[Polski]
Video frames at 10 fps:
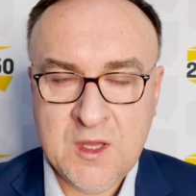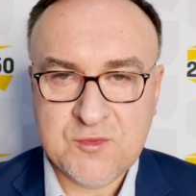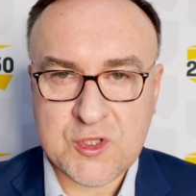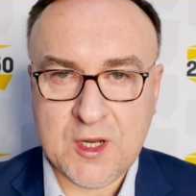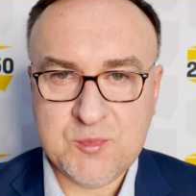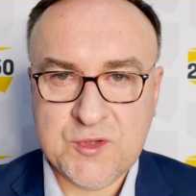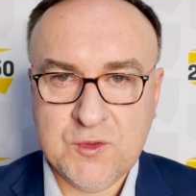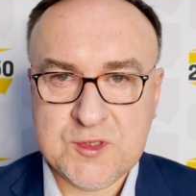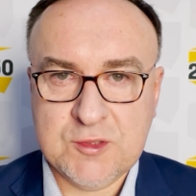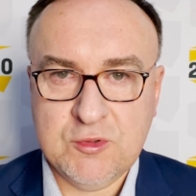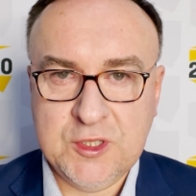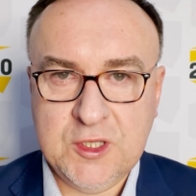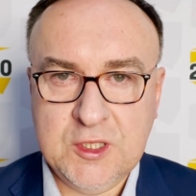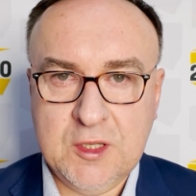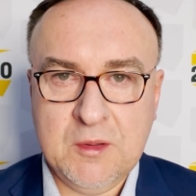Wczoraj przywódcy
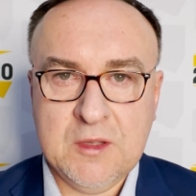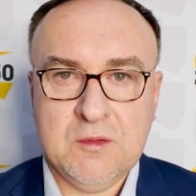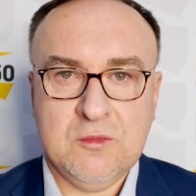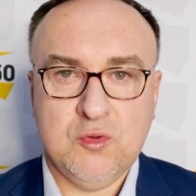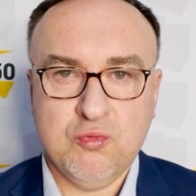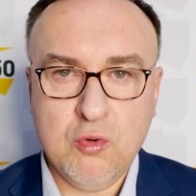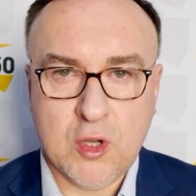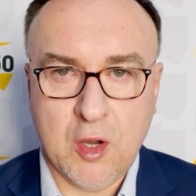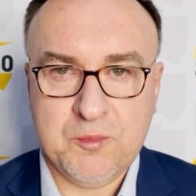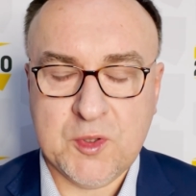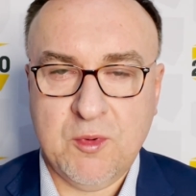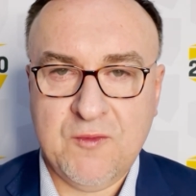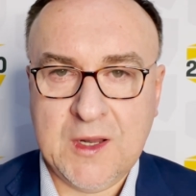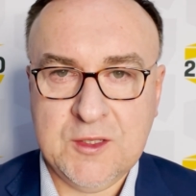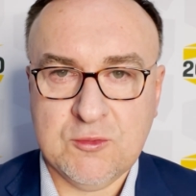unijni długo
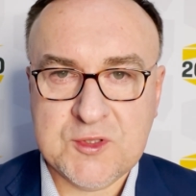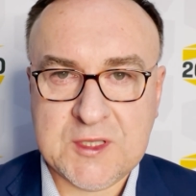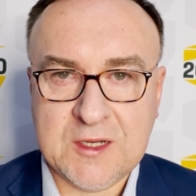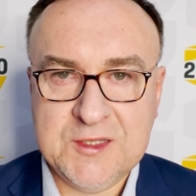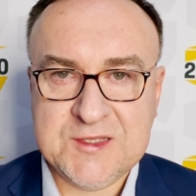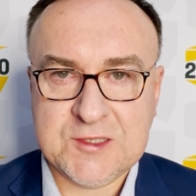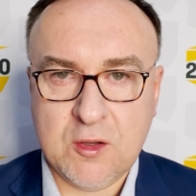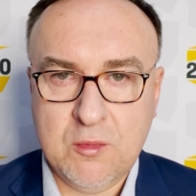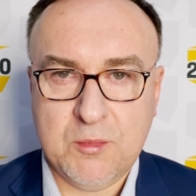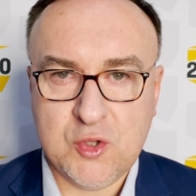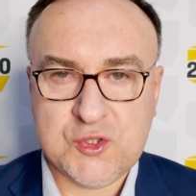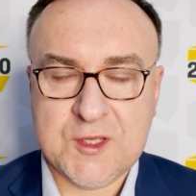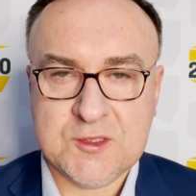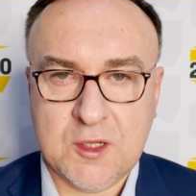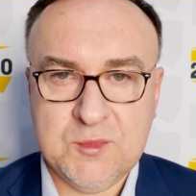próbowali ustalić, co
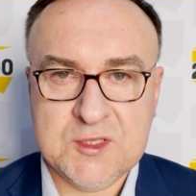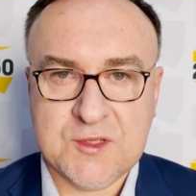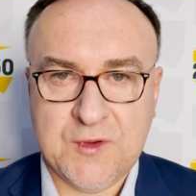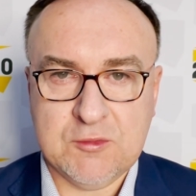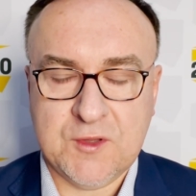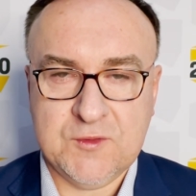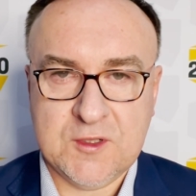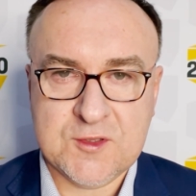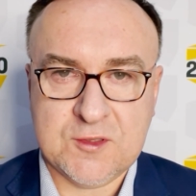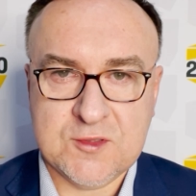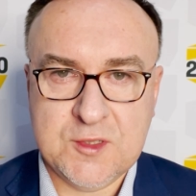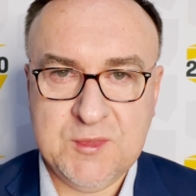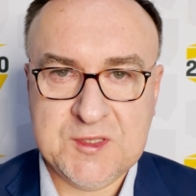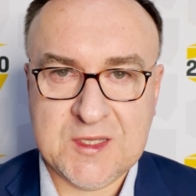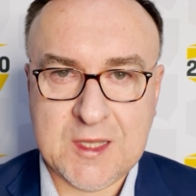można zrobić z gwałtownie
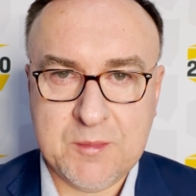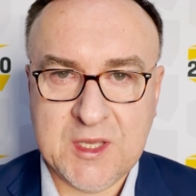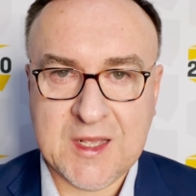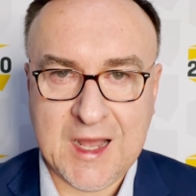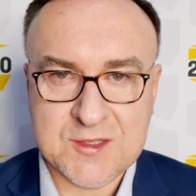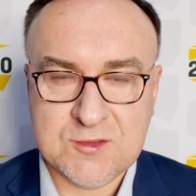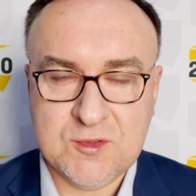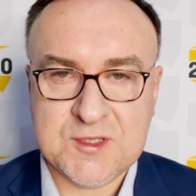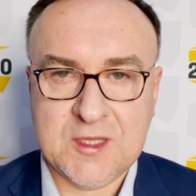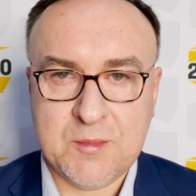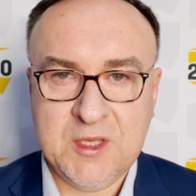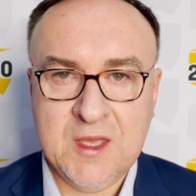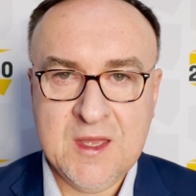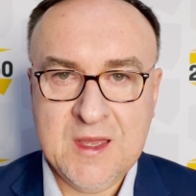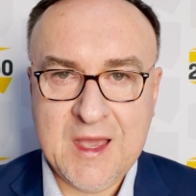rosnącymi cenami gazu,
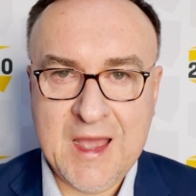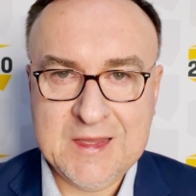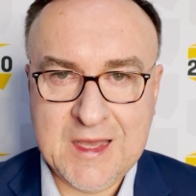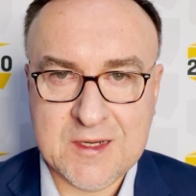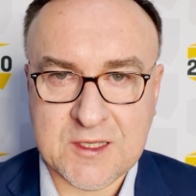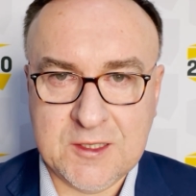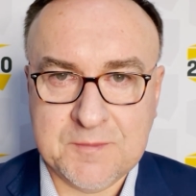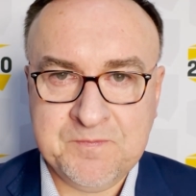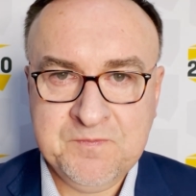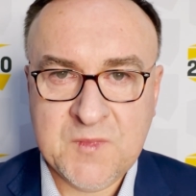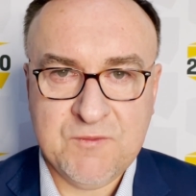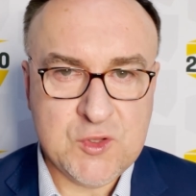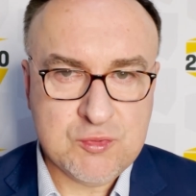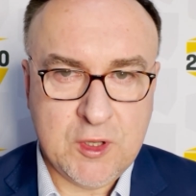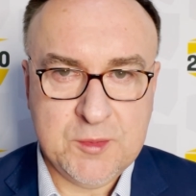cenami energii.
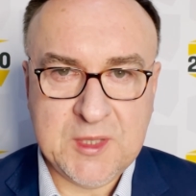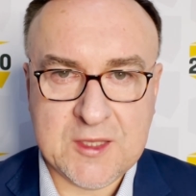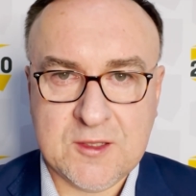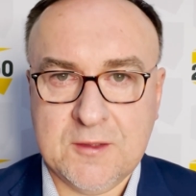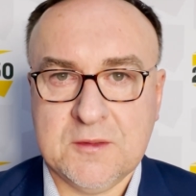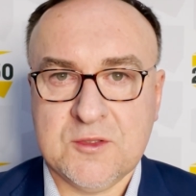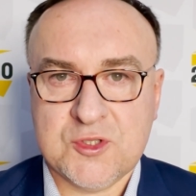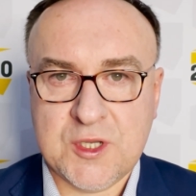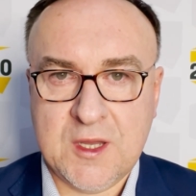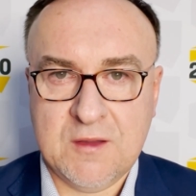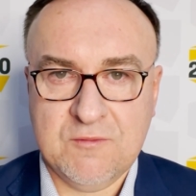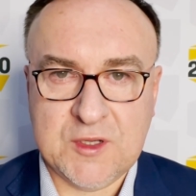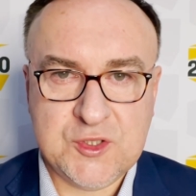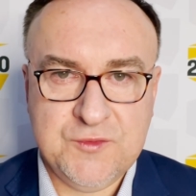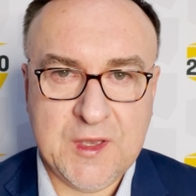Wyszło im na to, że
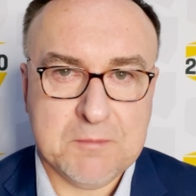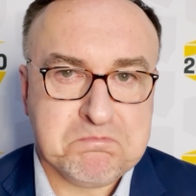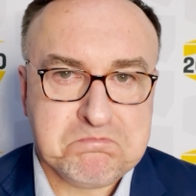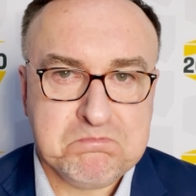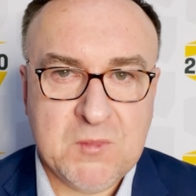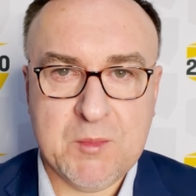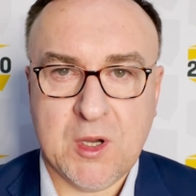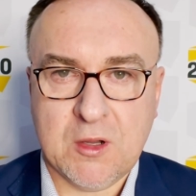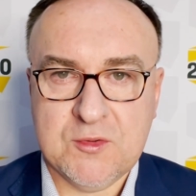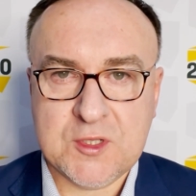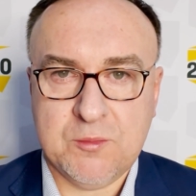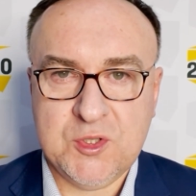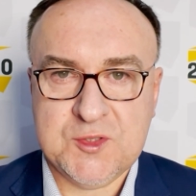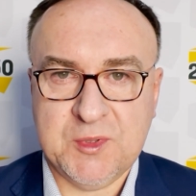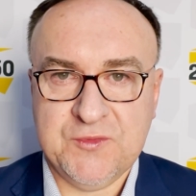właściwie nie mogą
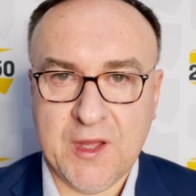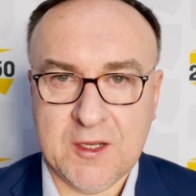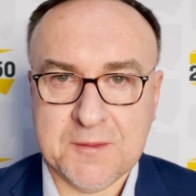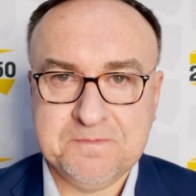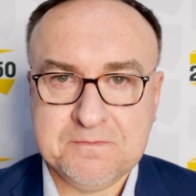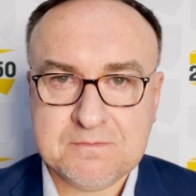zrobić zbyt wiele.